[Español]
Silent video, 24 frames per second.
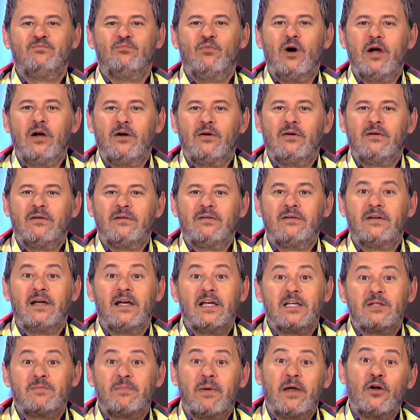Bueno,
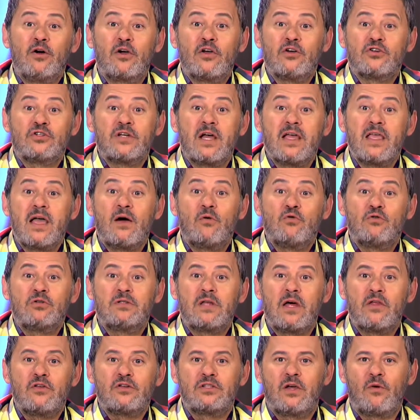espero que os haya
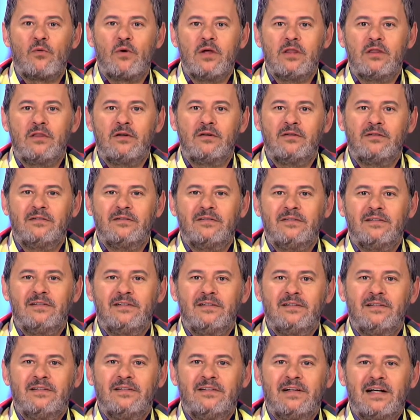gustado este cuento.
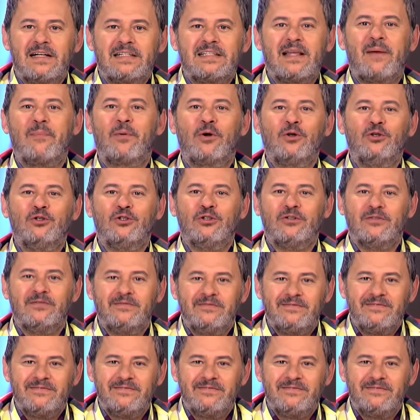Hasta pronto.